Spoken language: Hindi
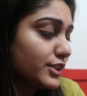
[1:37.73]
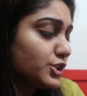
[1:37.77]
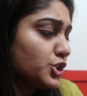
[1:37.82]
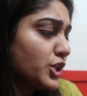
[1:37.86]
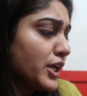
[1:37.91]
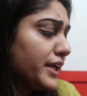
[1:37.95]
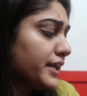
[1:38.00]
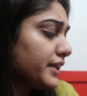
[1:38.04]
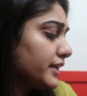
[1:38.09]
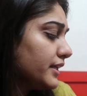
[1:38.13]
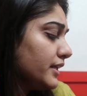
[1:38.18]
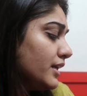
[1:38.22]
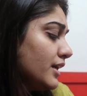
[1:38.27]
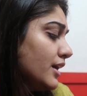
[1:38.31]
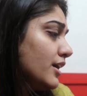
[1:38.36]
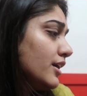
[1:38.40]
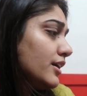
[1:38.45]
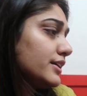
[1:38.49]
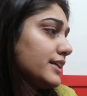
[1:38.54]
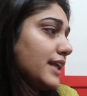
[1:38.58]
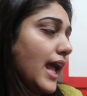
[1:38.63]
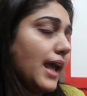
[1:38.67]
जाएंगे
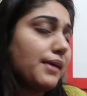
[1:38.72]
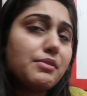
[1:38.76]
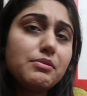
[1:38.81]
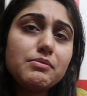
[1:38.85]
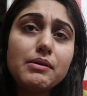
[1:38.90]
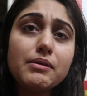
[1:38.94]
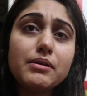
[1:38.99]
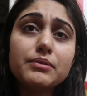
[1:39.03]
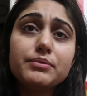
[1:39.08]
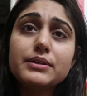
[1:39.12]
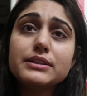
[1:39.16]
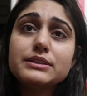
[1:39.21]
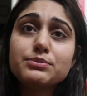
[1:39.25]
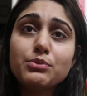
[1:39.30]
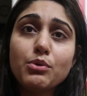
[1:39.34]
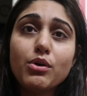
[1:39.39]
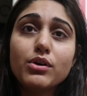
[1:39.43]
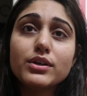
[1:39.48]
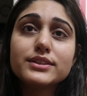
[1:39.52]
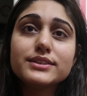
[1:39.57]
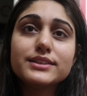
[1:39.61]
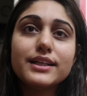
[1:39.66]
टाइम हमारे पास
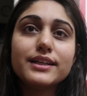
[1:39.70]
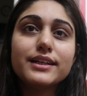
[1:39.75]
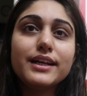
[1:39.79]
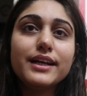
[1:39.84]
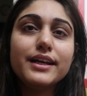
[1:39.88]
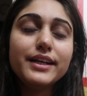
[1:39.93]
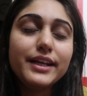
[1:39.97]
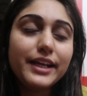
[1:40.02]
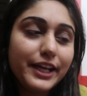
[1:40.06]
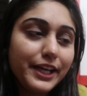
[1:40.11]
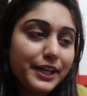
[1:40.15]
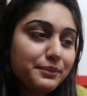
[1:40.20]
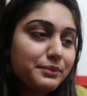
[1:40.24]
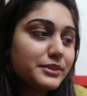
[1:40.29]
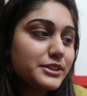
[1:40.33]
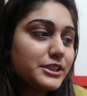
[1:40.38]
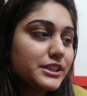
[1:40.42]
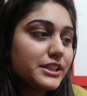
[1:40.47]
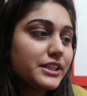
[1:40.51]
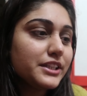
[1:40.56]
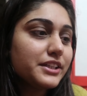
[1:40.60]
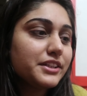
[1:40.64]
बहुत सारा है एक
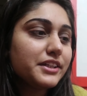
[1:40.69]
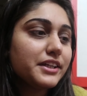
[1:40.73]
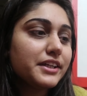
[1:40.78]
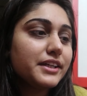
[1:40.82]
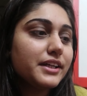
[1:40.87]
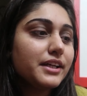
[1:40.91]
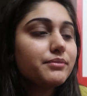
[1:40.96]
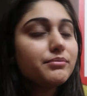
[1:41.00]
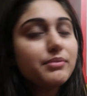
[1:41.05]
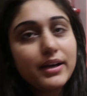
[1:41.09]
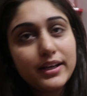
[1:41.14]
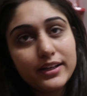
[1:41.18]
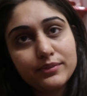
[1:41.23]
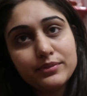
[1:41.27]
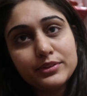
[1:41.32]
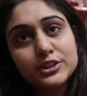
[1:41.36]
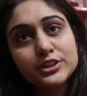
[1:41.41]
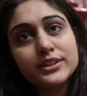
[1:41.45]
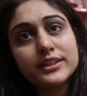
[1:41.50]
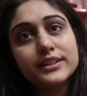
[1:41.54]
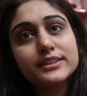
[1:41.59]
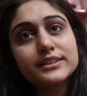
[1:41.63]
बजे की ट्रेन है बारह
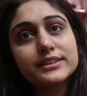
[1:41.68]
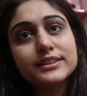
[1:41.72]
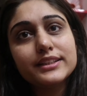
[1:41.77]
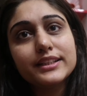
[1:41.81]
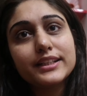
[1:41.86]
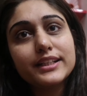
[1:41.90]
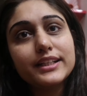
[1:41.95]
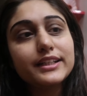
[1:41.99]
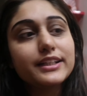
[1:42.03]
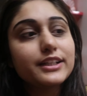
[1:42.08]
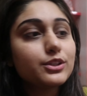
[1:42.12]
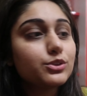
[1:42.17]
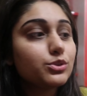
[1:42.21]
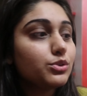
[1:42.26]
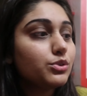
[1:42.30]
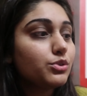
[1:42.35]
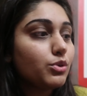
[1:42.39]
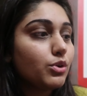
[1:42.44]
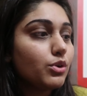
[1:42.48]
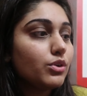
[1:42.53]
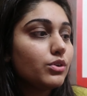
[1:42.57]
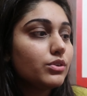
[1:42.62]
बजे घर से निकलेंगे तो
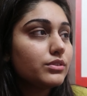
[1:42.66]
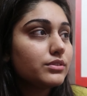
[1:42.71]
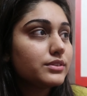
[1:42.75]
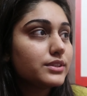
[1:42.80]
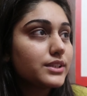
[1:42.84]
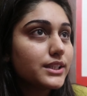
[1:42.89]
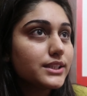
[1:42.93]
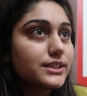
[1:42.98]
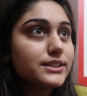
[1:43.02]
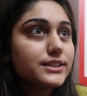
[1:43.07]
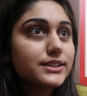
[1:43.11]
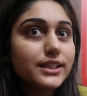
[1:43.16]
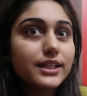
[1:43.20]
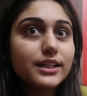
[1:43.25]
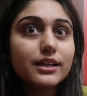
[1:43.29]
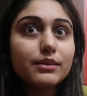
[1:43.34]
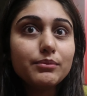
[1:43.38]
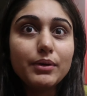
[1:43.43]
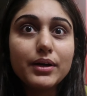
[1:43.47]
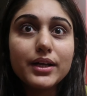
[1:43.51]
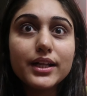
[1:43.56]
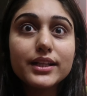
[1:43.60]
नौ दस
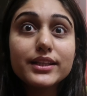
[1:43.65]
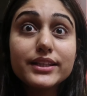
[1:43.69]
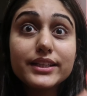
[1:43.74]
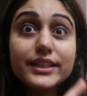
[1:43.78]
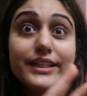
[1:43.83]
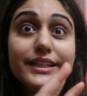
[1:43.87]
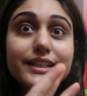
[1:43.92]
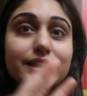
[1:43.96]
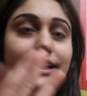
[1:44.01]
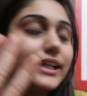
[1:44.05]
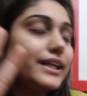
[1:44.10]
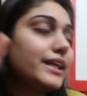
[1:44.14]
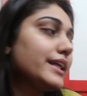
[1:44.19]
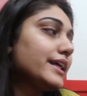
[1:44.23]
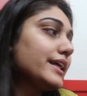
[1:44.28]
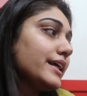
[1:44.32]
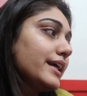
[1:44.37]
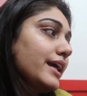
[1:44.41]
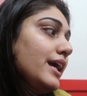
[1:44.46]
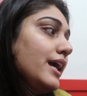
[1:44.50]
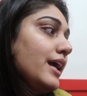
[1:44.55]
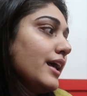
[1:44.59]
ग्यारह बारह तीन
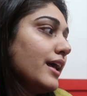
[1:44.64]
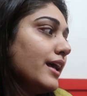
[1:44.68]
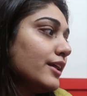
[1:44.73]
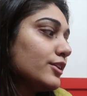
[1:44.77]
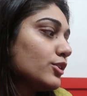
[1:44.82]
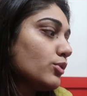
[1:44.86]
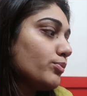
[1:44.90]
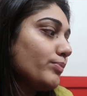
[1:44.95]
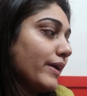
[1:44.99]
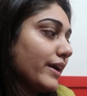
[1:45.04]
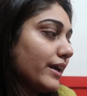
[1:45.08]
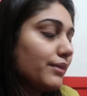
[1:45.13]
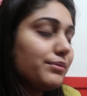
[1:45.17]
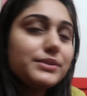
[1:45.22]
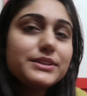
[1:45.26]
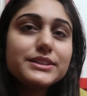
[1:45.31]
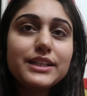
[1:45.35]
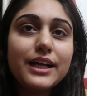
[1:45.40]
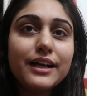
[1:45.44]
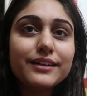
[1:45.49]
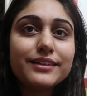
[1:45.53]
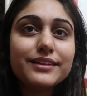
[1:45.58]
घंटे हैं तो पैकअप
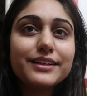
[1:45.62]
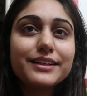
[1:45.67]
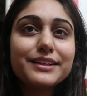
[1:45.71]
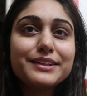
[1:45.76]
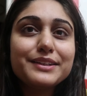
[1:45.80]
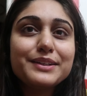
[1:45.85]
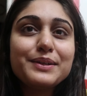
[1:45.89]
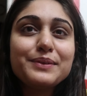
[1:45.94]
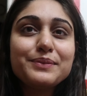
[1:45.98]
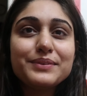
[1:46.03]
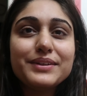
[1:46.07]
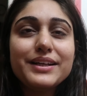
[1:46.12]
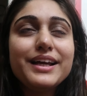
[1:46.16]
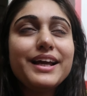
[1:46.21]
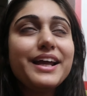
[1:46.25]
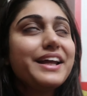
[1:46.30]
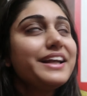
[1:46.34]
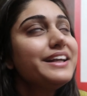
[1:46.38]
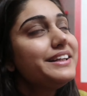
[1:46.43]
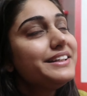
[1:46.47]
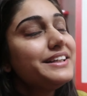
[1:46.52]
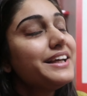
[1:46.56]
स्टार्ट करते हैं अपना
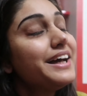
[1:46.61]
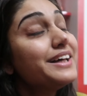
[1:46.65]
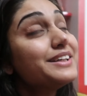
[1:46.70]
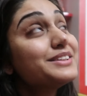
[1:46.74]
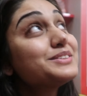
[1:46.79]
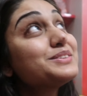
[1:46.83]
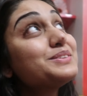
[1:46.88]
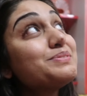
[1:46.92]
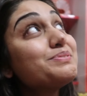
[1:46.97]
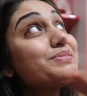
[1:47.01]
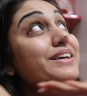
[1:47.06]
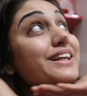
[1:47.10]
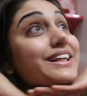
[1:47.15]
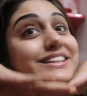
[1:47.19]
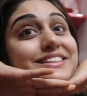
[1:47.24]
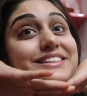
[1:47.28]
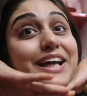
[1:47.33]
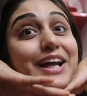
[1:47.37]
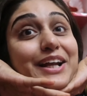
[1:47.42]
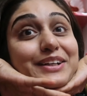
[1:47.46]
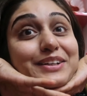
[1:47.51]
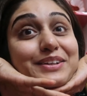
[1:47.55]
एंड या सुपर
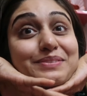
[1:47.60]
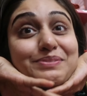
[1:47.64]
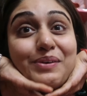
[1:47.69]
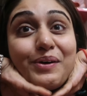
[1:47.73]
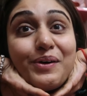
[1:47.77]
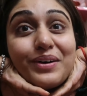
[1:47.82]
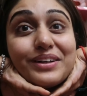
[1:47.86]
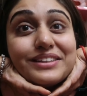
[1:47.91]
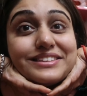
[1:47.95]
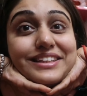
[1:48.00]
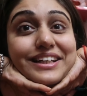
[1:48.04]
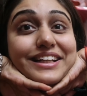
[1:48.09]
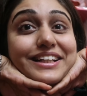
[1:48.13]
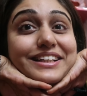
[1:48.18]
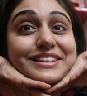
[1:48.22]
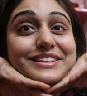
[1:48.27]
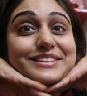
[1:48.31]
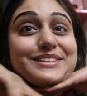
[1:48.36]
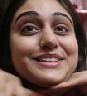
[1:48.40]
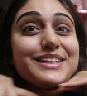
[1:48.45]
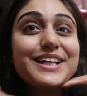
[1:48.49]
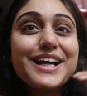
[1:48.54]
एक्साइटेड बहुत सारी
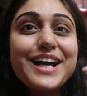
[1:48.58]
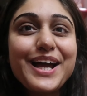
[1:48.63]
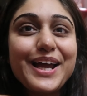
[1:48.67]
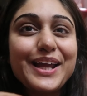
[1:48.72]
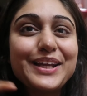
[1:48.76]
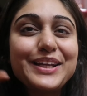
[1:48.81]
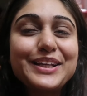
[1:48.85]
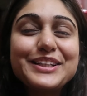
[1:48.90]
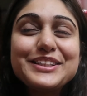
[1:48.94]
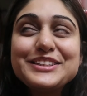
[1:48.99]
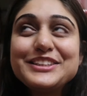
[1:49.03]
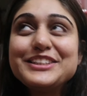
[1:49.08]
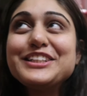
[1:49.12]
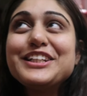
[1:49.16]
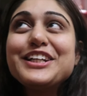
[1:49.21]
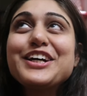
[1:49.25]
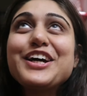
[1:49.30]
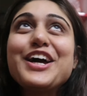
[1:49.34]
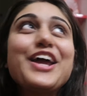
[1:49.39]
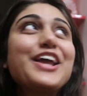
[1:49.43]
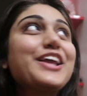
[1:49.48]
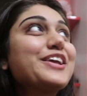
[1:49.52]
चीज़ें खाएंगे
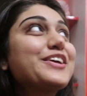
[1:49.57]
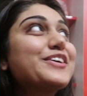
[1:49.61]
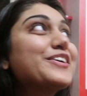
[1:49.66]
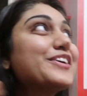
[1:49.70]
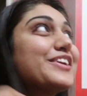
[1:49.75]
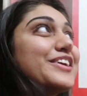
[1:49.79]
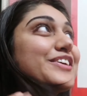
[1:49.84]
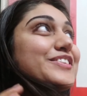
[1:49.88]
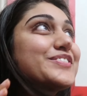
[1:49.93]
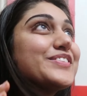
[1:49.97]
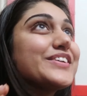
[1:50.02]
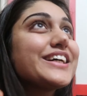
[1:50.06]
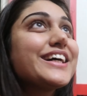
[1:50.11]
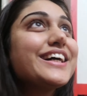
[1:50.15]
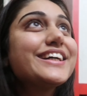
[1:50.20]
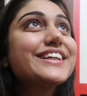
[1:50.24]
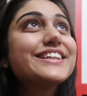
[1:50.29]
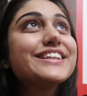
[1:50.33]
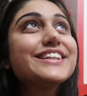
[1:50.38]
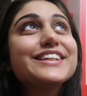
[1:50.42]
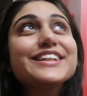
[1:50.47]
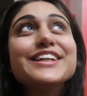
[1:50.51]
चीला खाएंगे गोलगप्पे
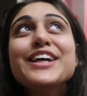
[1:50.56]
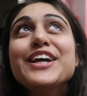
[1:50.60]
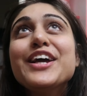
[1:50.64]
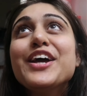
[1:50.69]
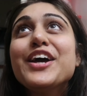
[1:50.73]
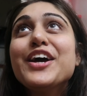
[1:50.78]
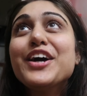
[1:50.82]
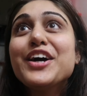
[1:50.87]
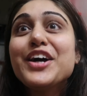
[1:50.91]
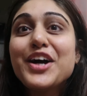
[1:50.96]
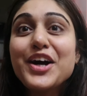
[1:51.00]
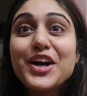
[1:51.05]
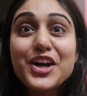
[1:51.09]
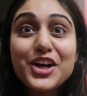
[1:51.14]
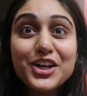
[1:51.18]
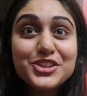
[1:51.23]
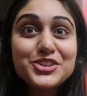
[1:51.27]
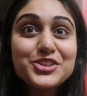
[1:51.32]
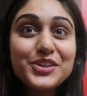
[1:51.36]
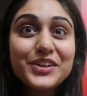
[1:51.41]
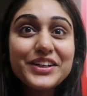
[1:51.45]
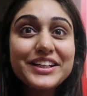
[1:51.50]
खाएंगे
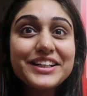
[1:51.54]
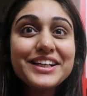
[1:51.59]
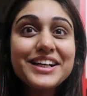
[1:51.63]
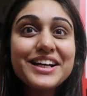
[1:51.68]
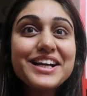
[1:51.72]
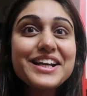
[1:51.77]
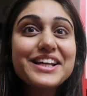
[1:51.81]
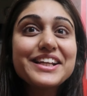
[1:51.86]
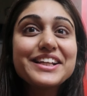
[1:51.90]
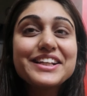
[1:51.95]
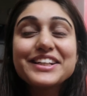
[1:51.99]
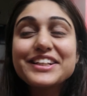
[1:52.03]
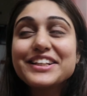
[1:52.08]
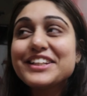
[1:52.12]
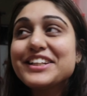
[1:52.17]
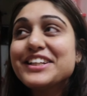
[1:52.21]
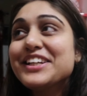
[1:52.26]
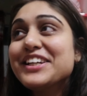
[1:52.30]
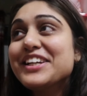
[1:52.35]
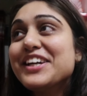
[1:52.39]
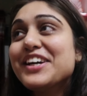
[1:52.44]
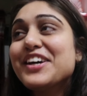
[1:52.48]
कचौड़ी खाएंगे
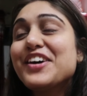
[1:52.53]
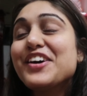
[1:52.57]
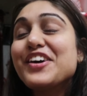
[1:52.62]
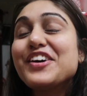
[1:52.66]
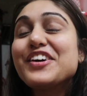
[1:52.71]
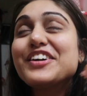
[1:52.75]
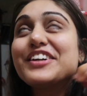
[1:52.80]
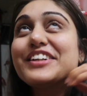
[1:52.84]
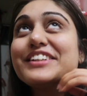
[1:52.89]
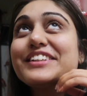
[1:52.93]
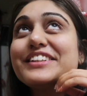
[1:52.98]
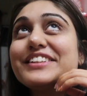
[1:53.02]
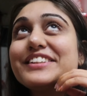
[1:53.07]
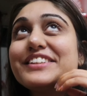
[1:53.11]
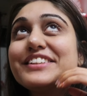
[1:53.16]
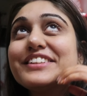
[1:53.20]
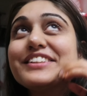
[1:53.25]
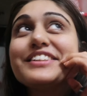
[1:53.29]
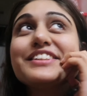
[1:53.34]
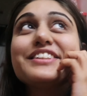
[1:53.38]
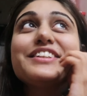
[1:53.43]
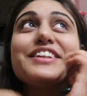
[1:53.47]

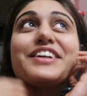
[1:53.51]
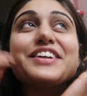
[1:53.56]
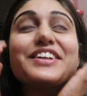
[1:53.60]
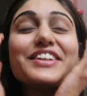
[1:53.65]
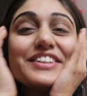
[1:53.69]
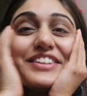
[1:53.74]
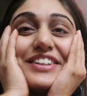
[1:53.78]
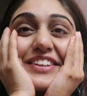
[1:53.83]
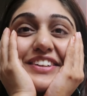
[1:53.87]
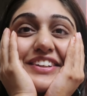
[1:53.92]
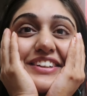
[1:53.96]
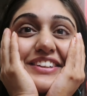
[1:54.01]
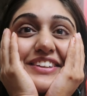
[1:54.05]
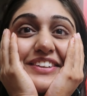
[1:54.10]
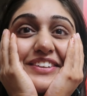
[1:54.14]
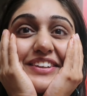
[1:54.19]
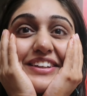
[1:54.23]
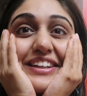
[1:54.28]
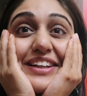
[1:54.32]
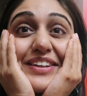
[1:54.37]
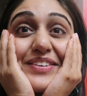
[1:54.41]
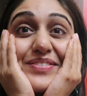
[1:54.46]
और और और
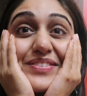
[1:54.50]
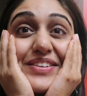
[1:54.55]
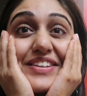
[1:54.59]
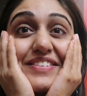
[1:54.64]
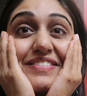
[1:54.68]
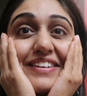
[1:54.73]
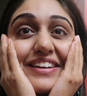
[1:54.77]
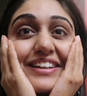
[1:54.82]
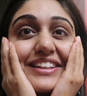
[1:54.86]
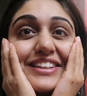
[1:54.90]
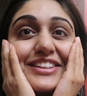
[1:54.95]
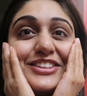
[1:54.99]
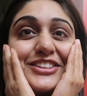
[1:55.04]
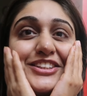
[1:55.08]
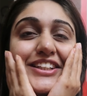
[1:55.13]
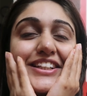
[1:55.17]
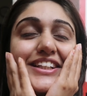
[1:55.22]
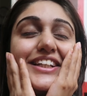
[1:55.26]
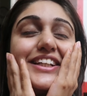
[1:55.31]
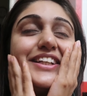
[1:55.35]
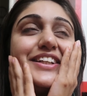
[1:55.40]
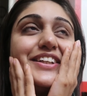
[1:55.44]
और इमली वाली
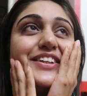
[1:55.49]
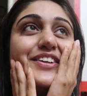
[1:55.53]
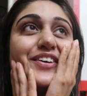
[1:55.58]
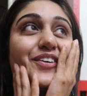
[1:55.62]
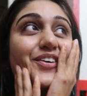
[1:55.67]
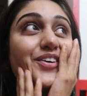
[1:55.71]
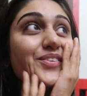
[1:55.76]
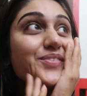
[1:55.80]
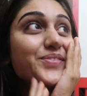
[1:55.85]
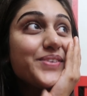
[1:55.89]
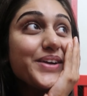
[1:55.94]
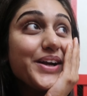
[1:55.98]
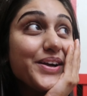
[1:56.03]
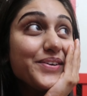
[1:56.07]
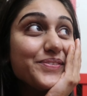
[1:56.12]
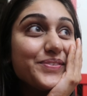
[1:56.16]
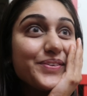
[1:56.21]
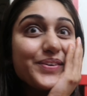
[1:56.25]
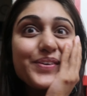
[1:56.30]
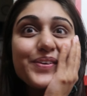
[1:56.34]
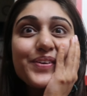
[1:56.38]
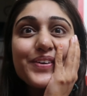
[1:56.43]
चटनी और
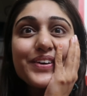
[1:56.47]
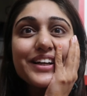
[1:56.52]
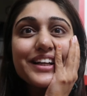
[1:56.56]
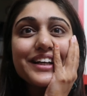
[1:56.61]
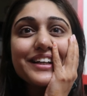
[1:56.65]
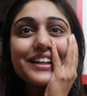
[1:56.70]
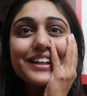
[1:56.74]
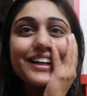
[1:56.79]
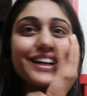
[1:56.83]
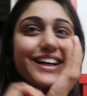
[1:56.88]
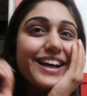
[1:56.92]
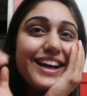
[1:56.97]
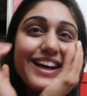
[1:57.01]
ब्रेड पकौड़ा